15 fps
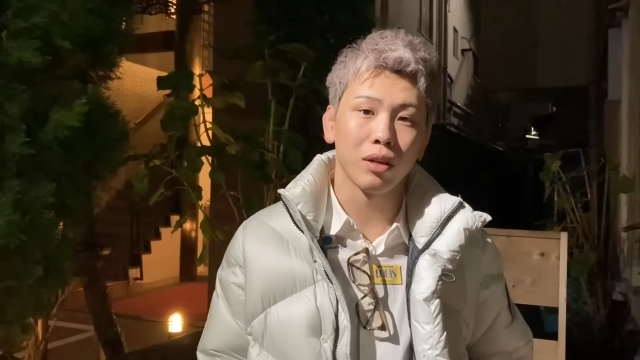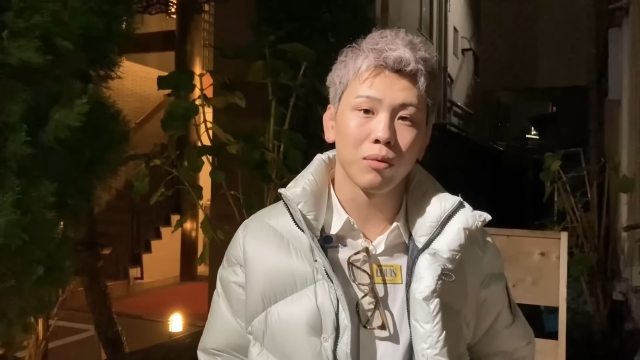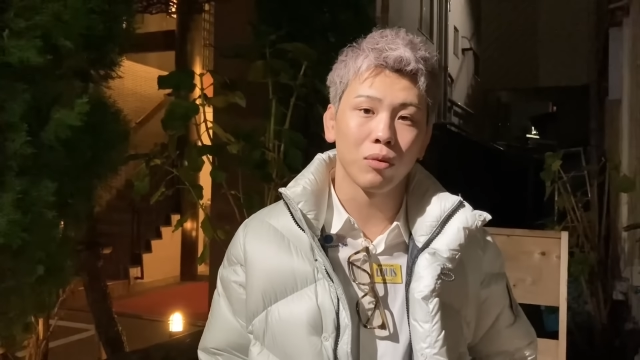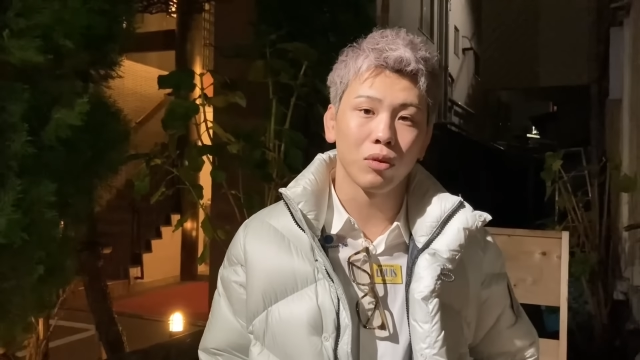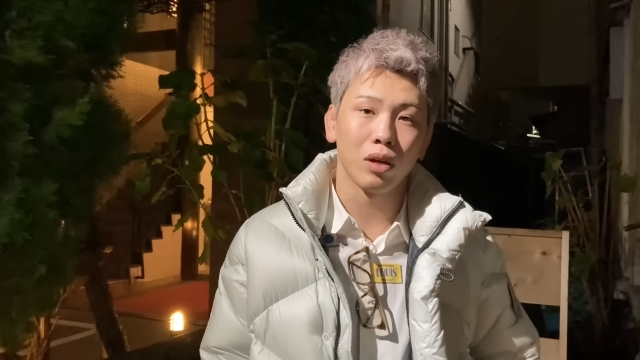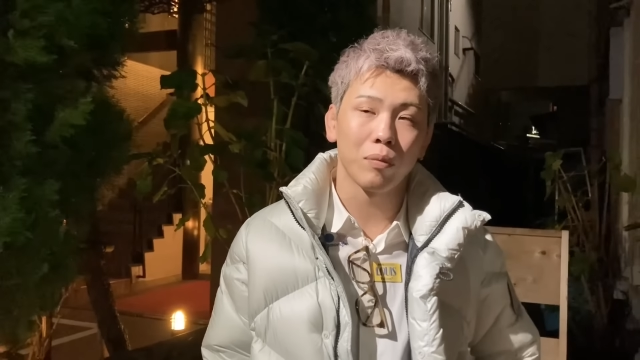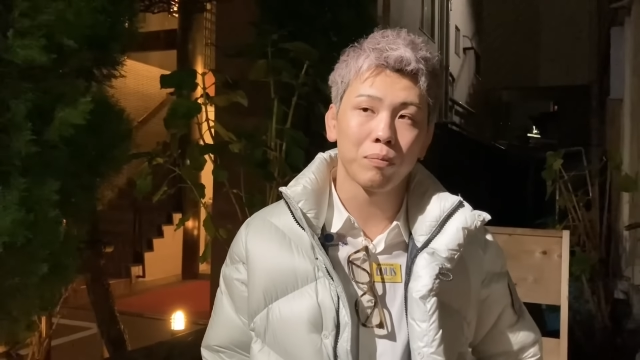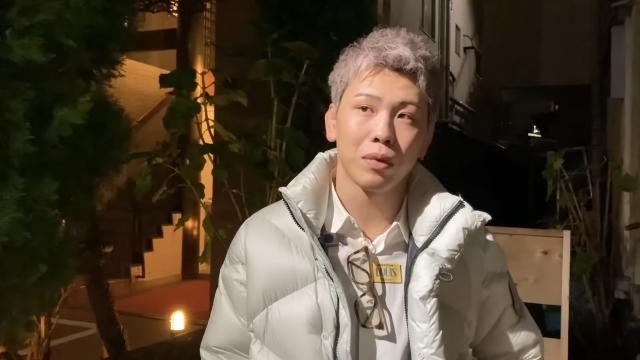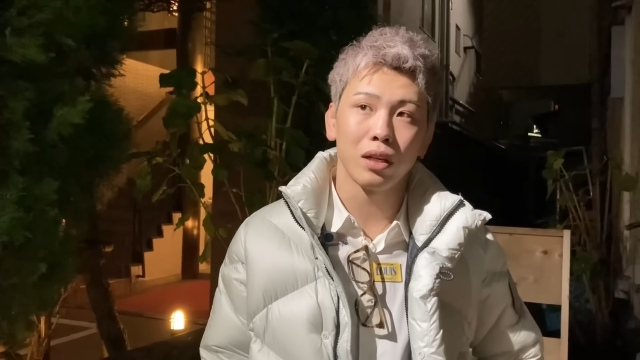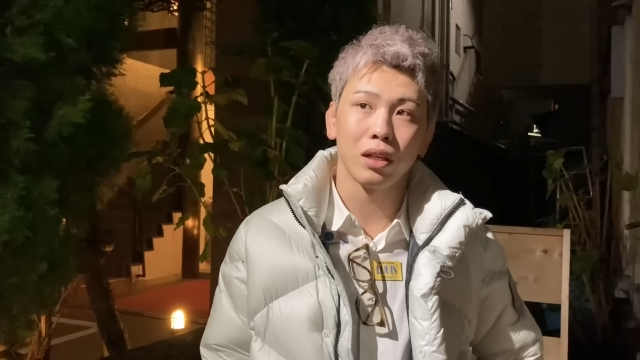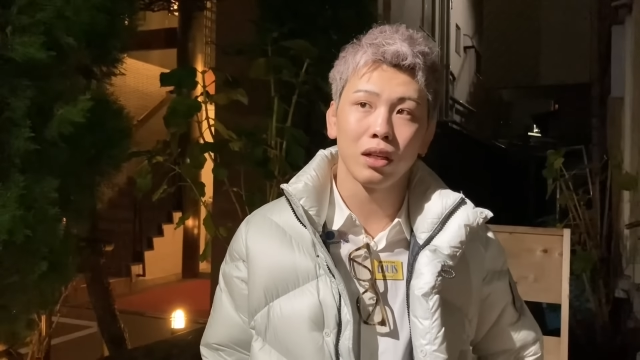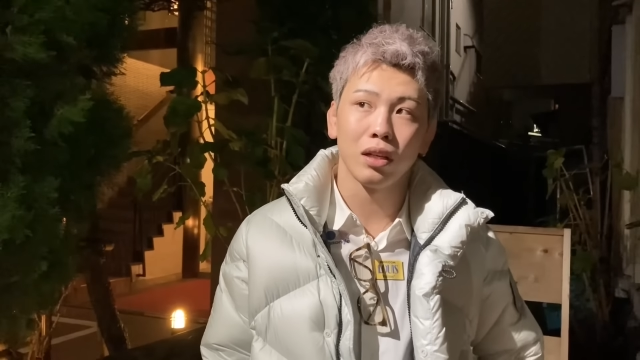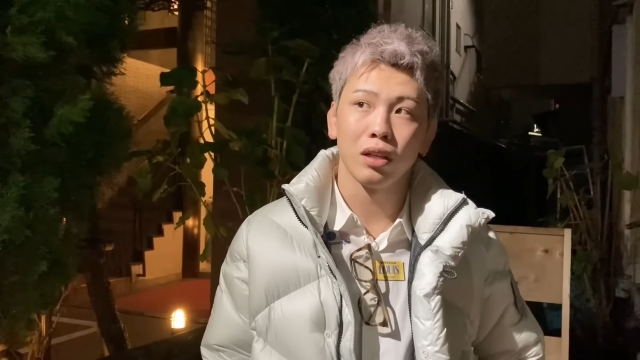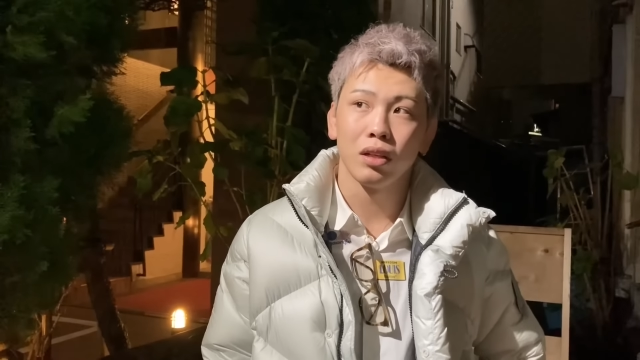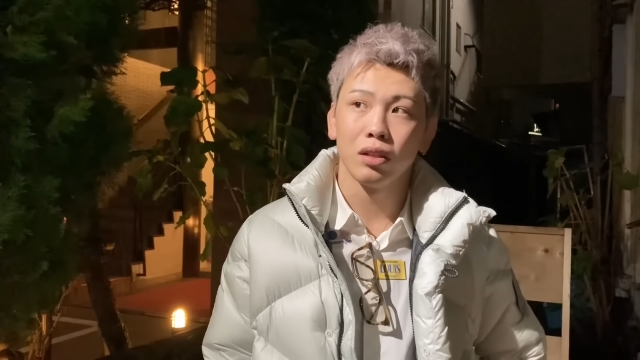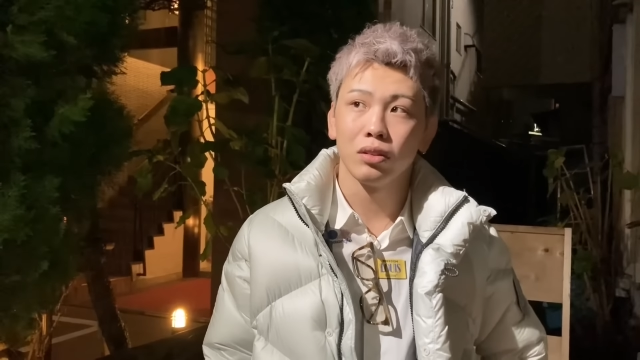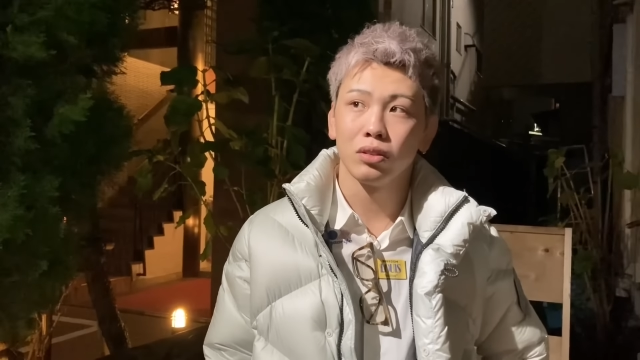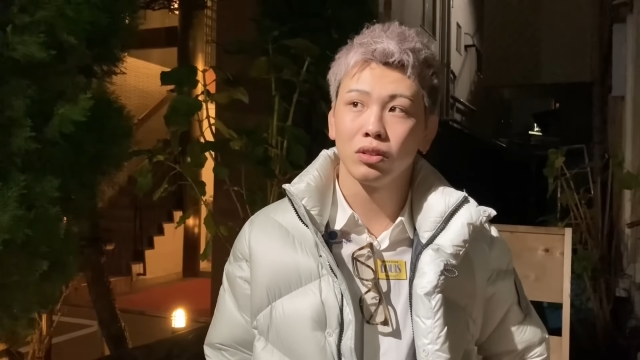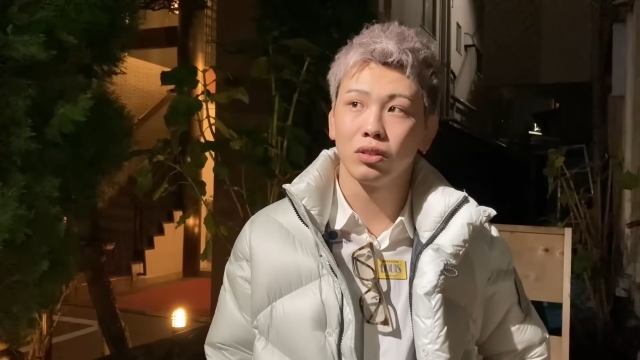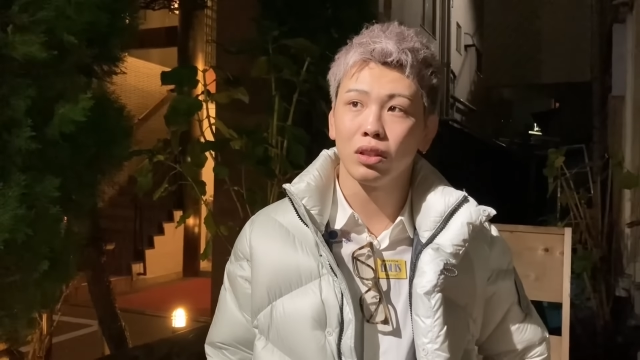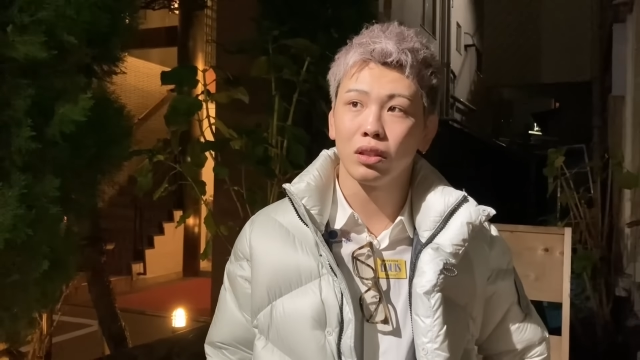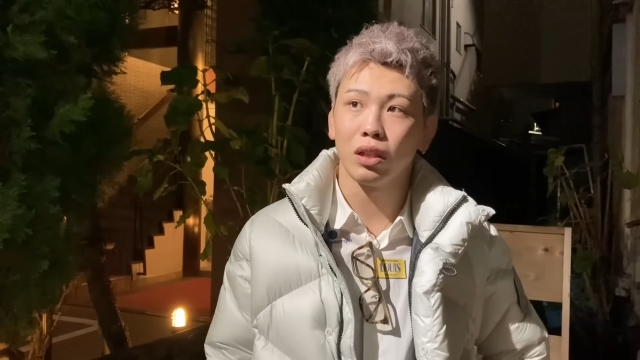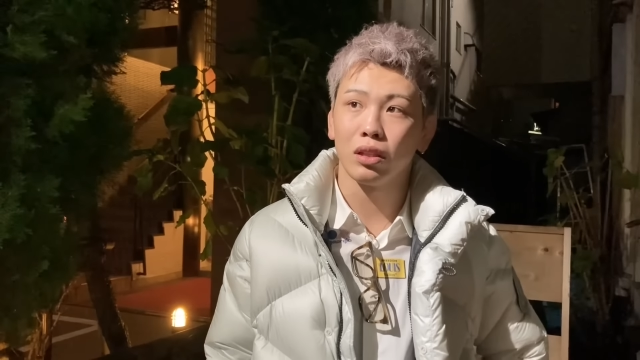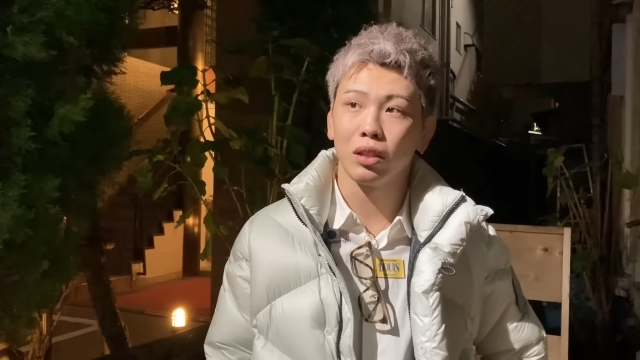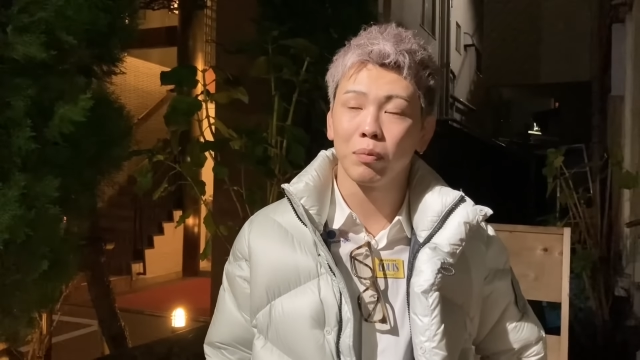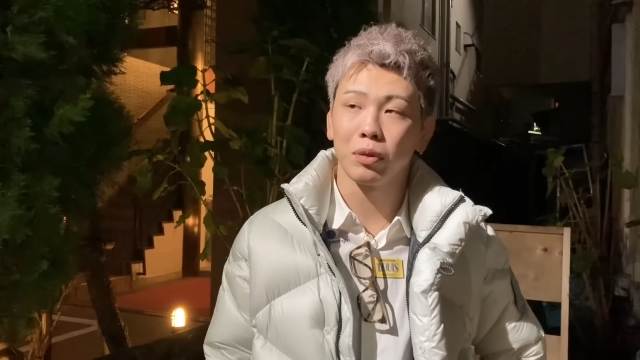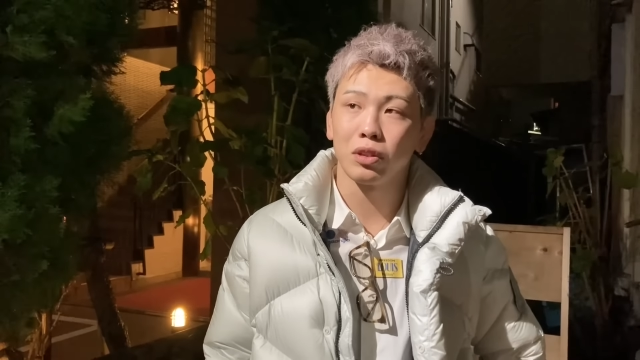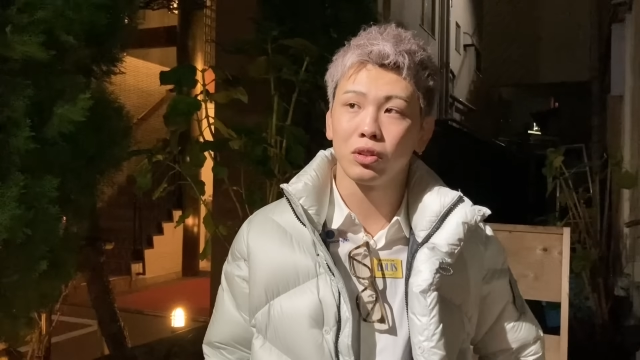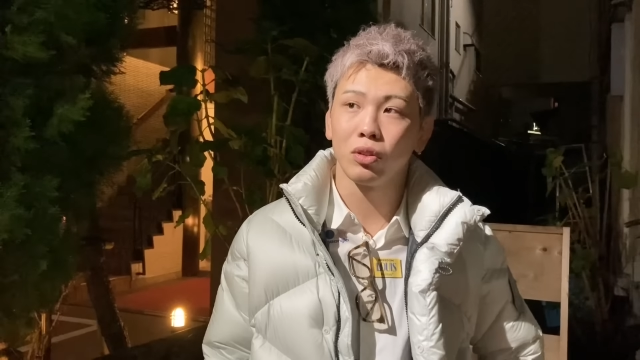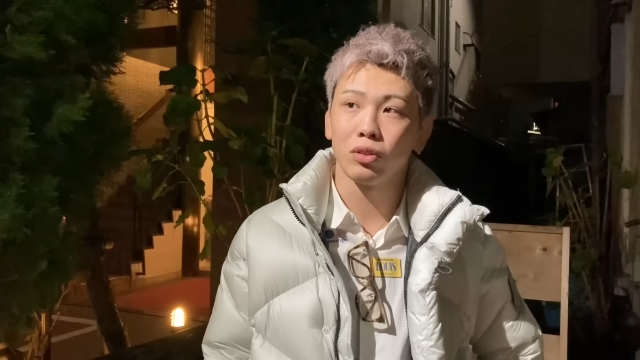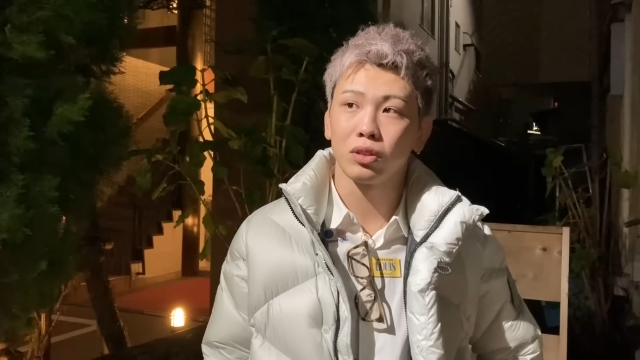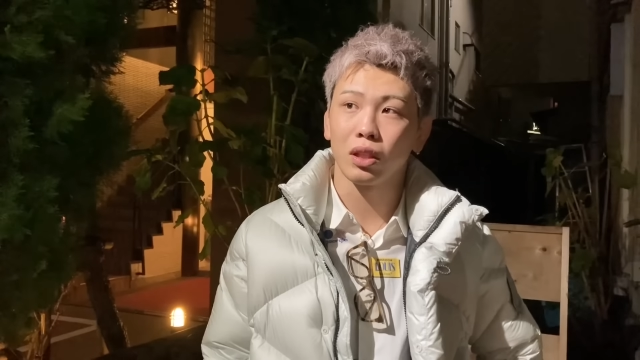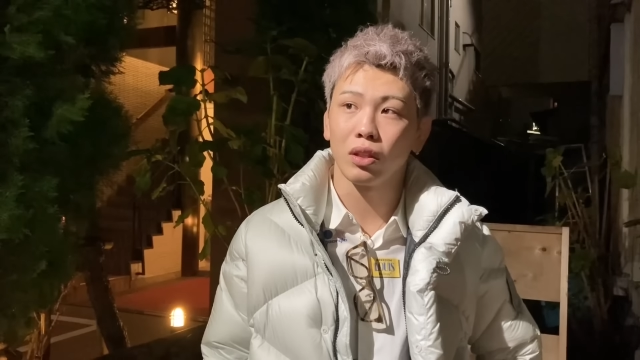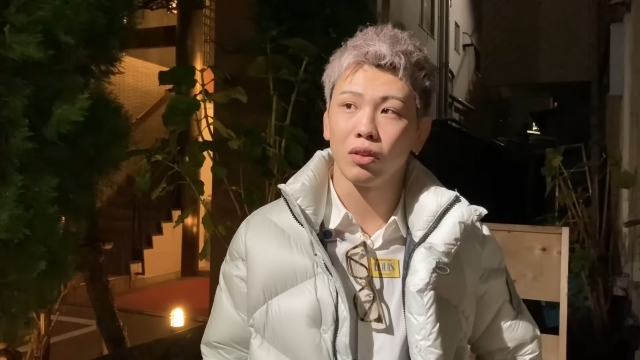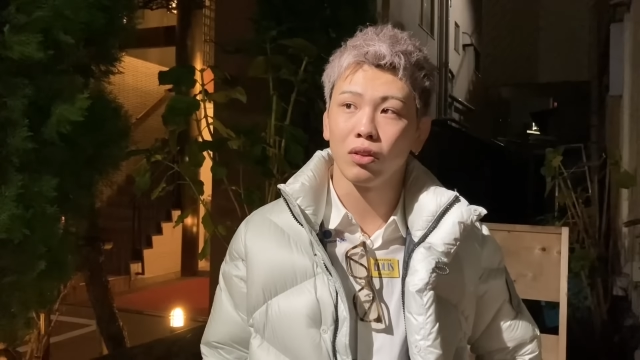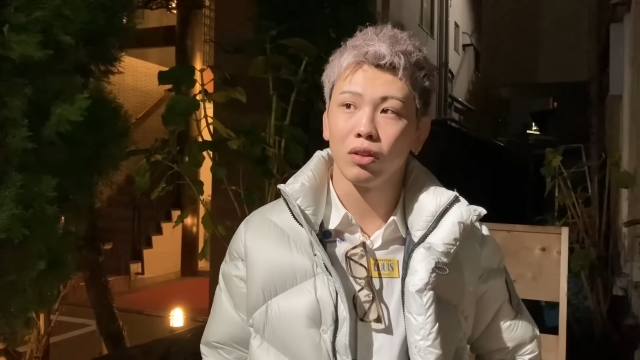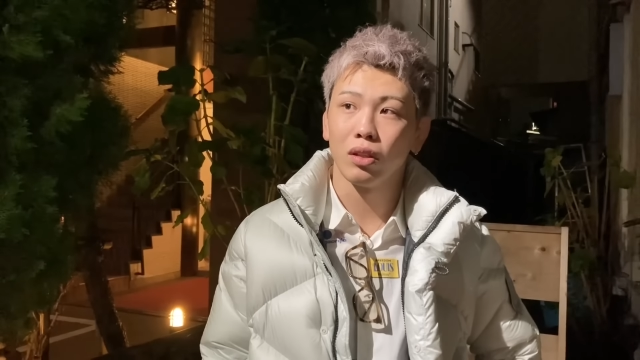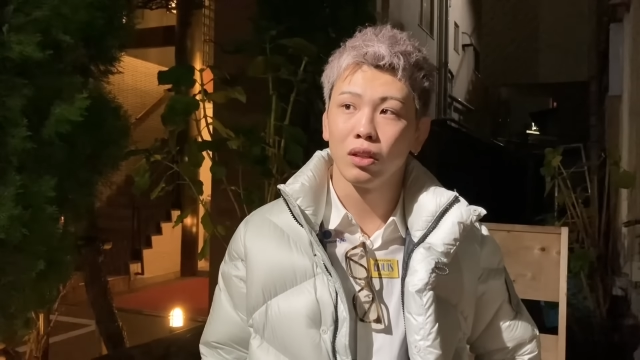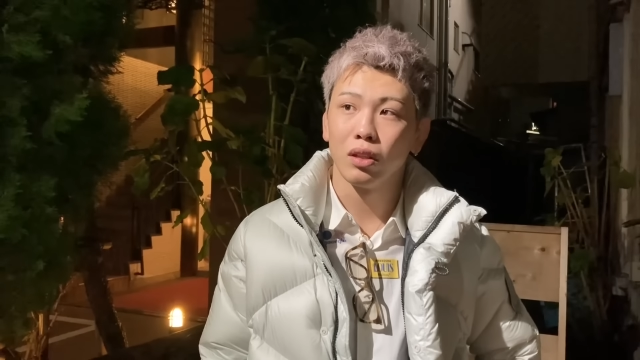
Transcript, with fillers: もうやっぱりずっとやってやっぱ強いですけど、